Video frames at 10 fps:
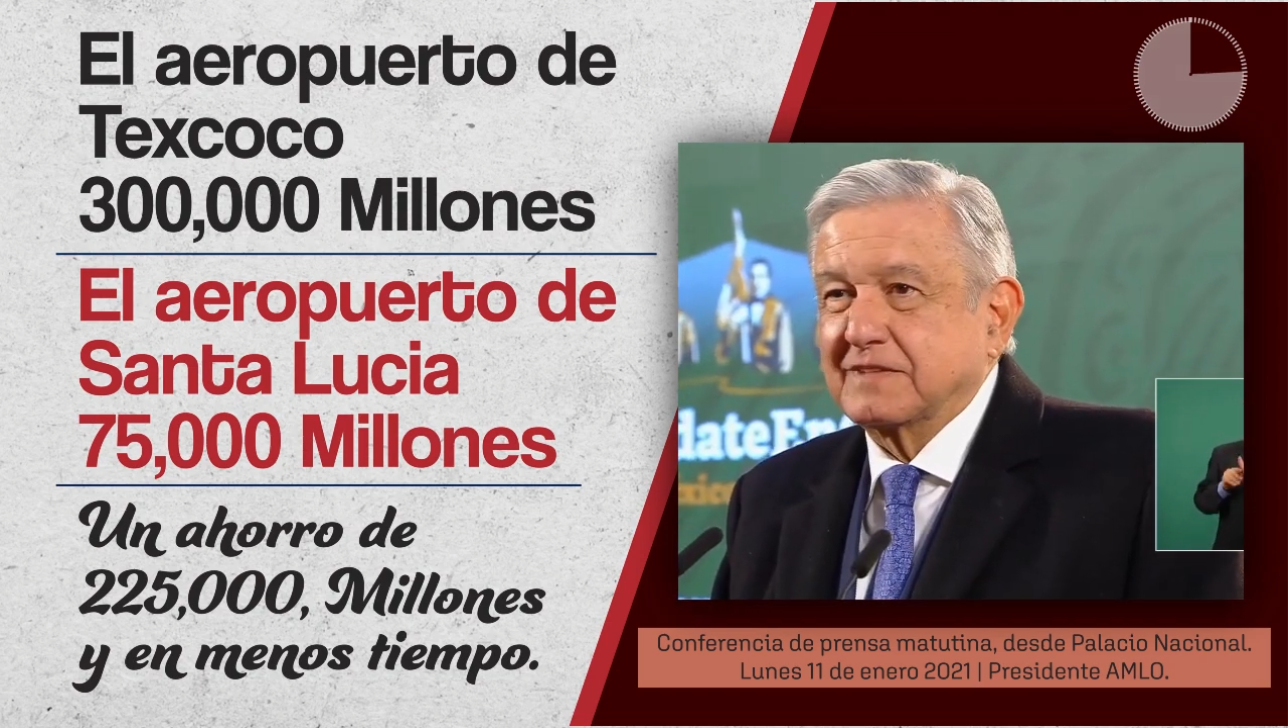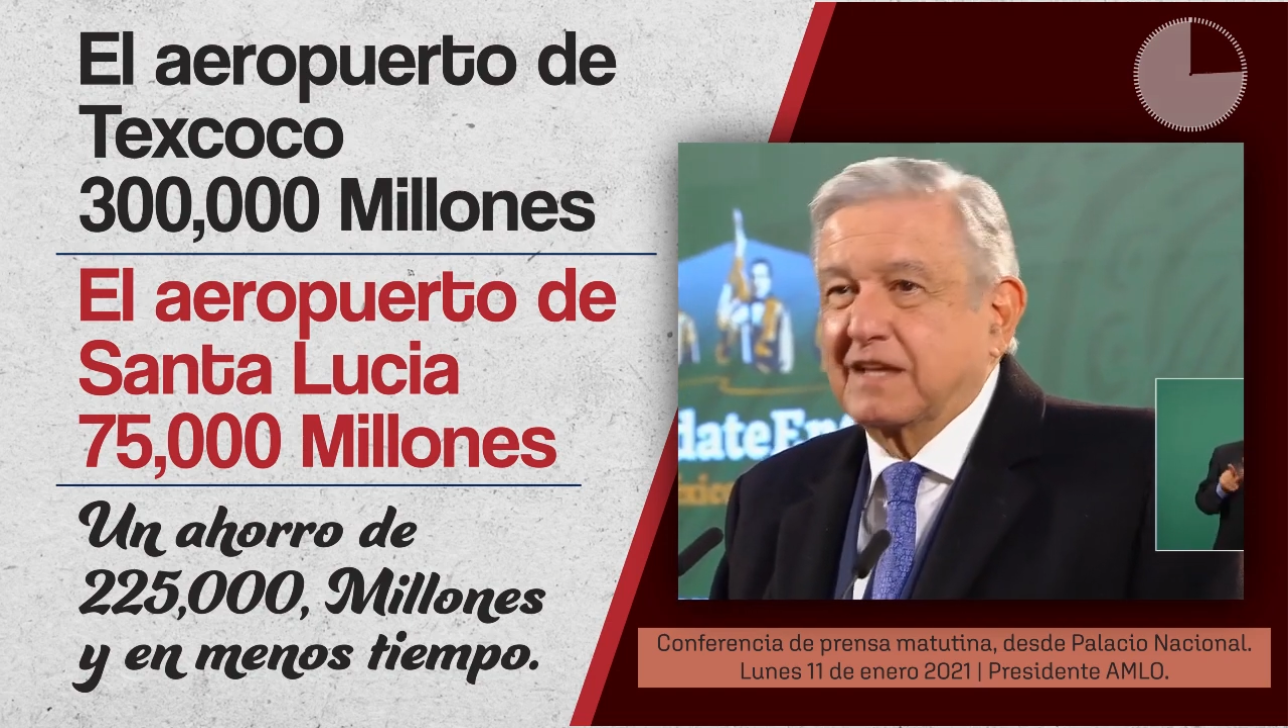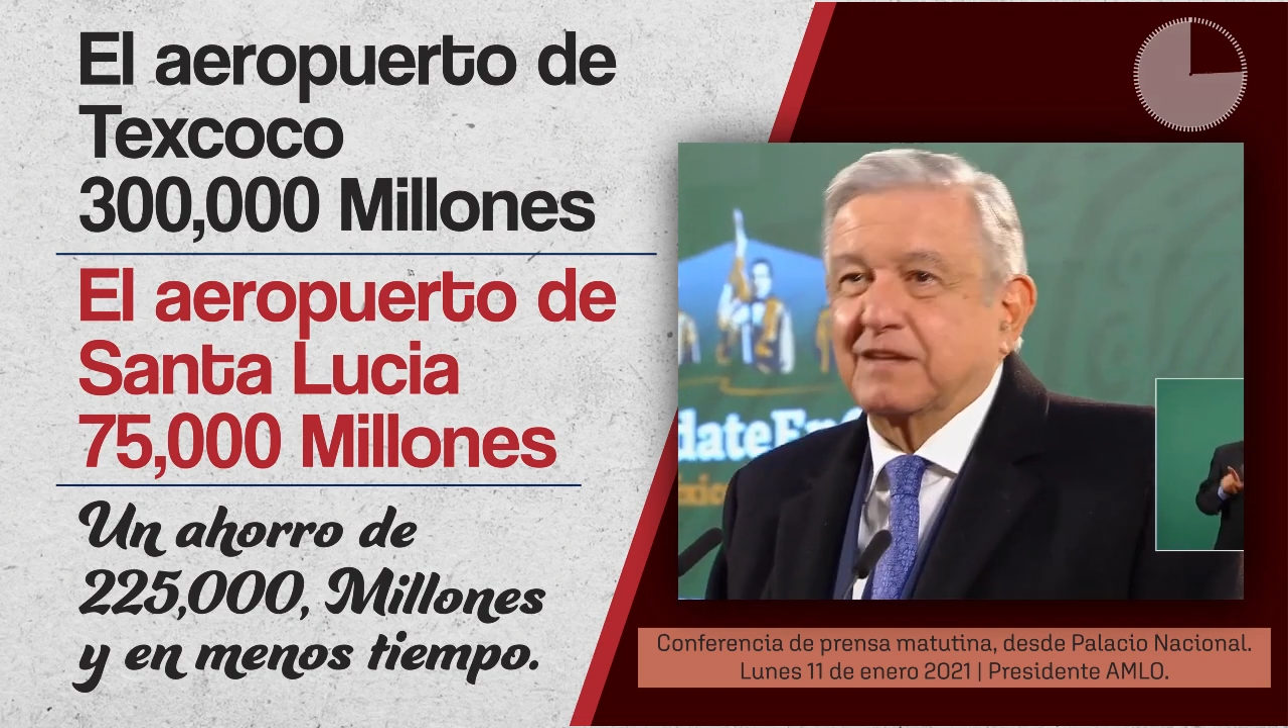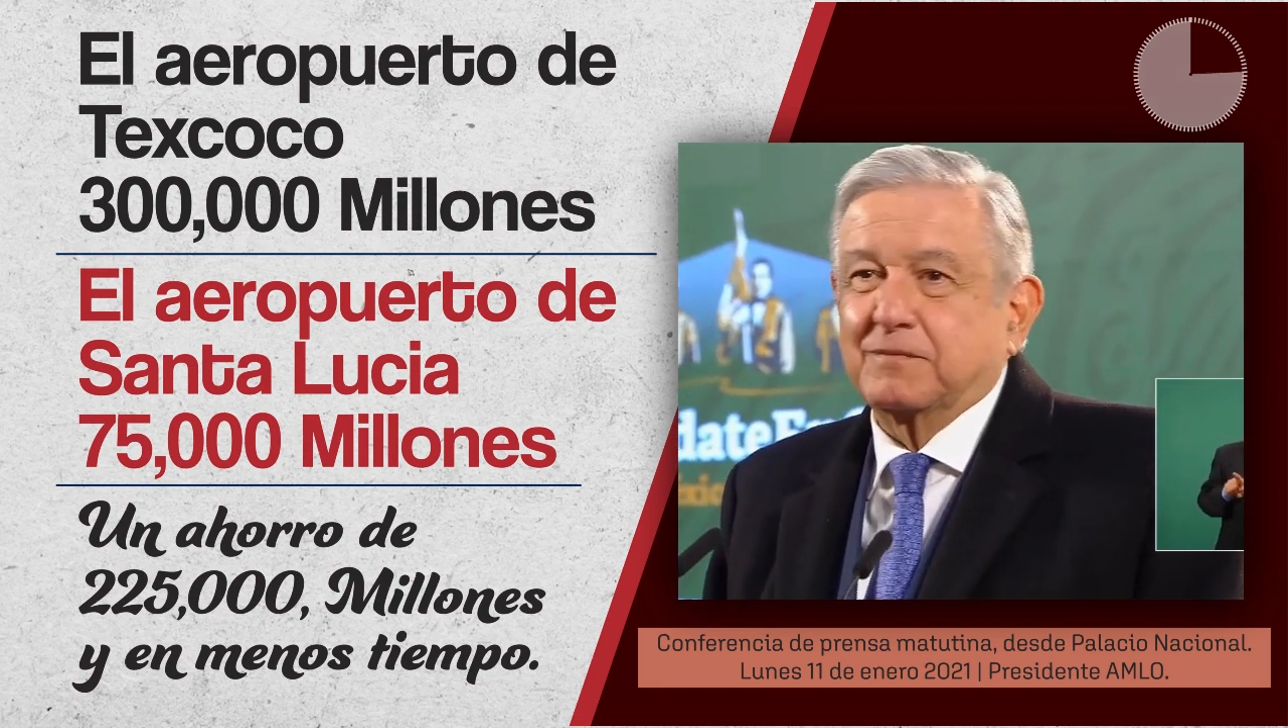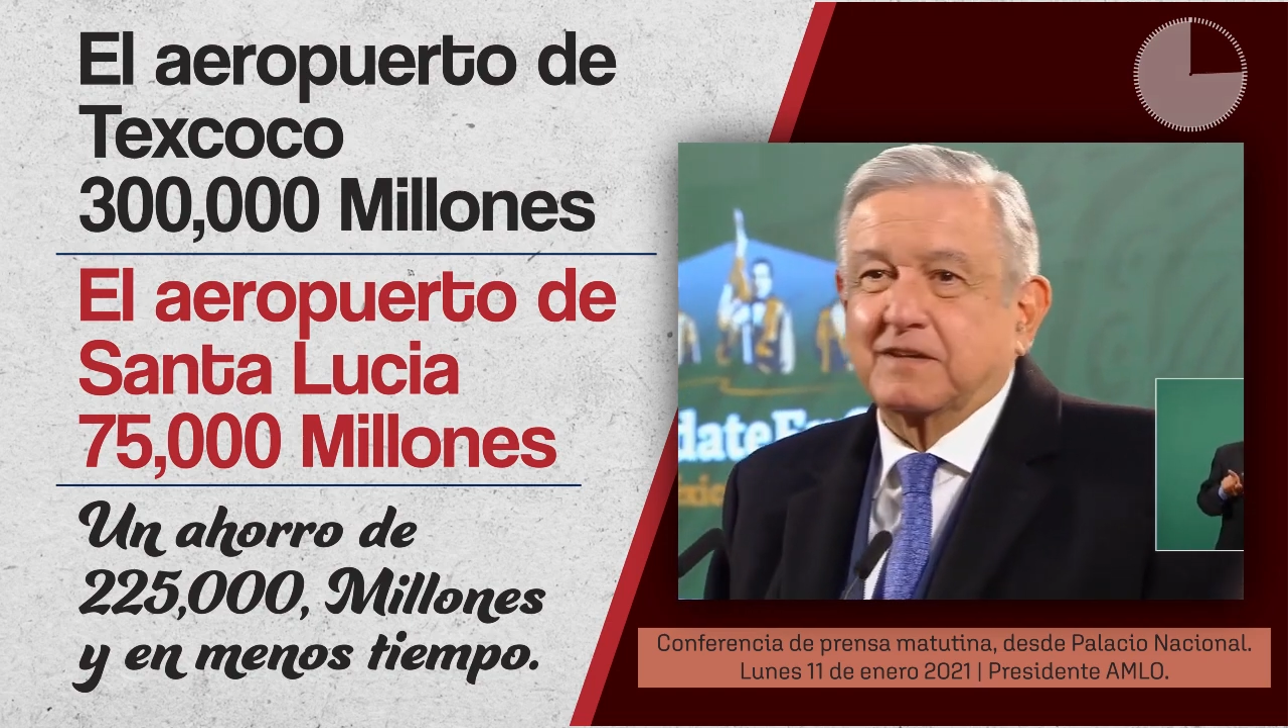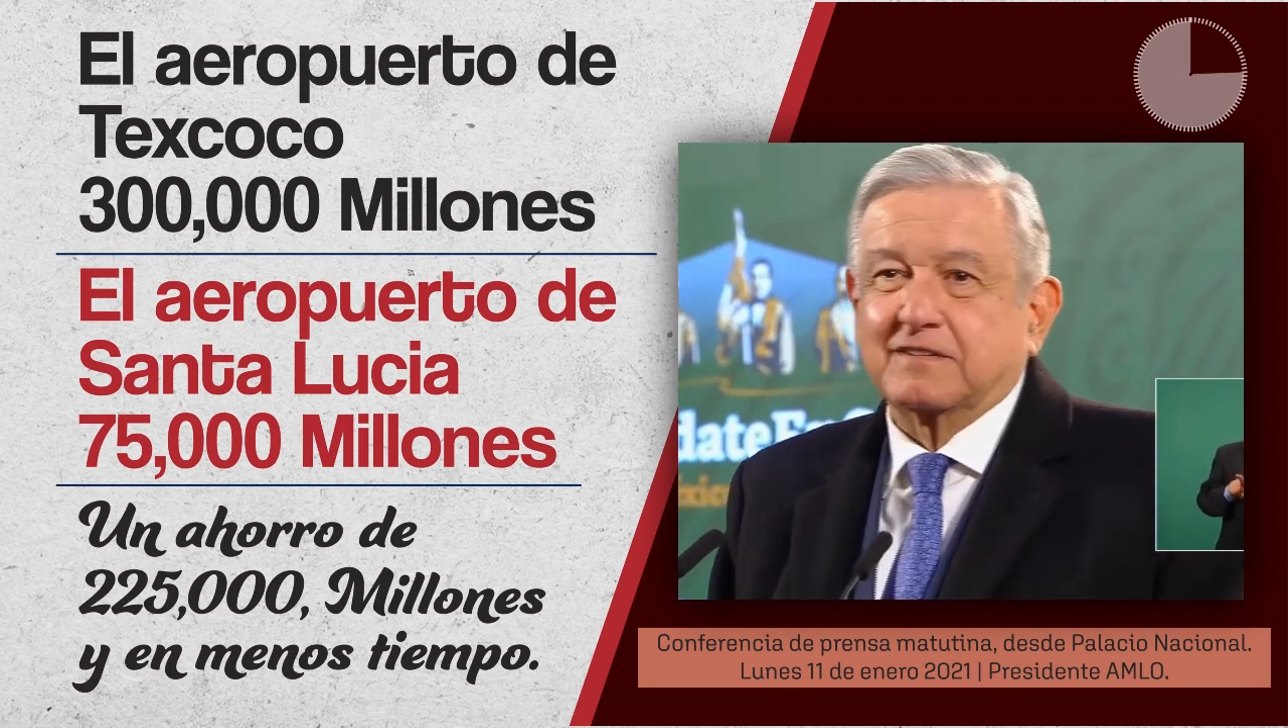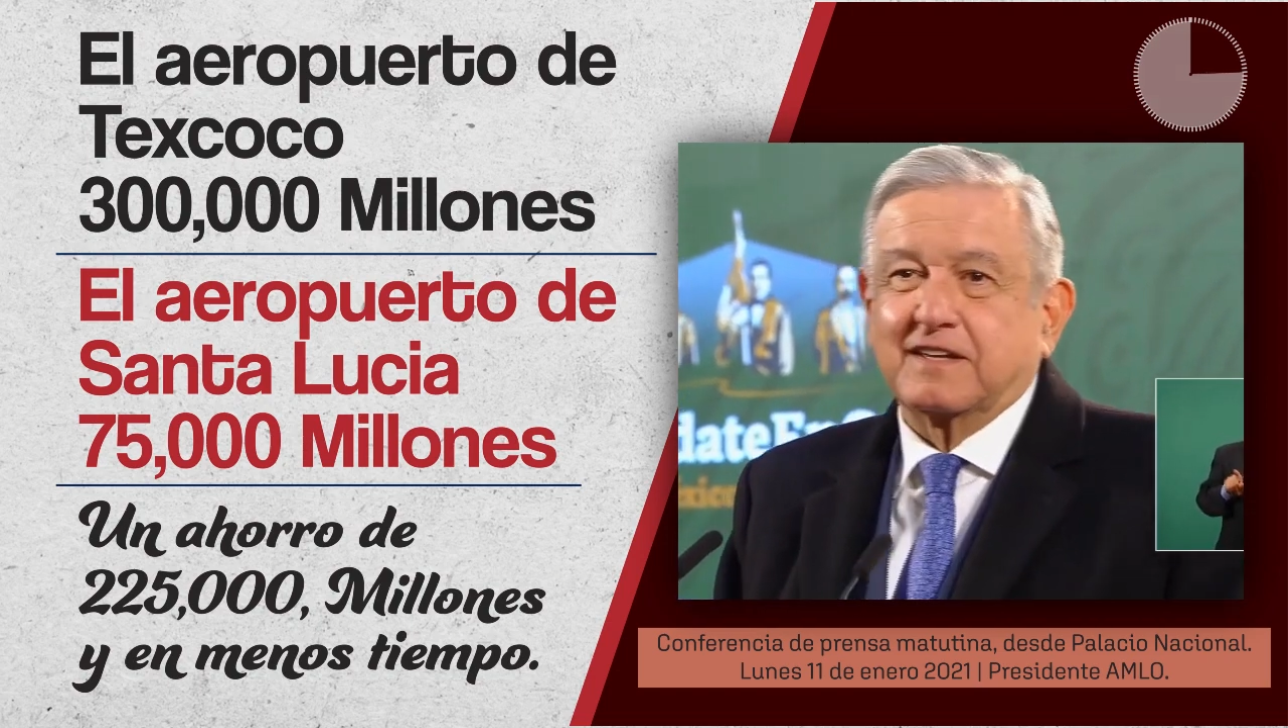nada más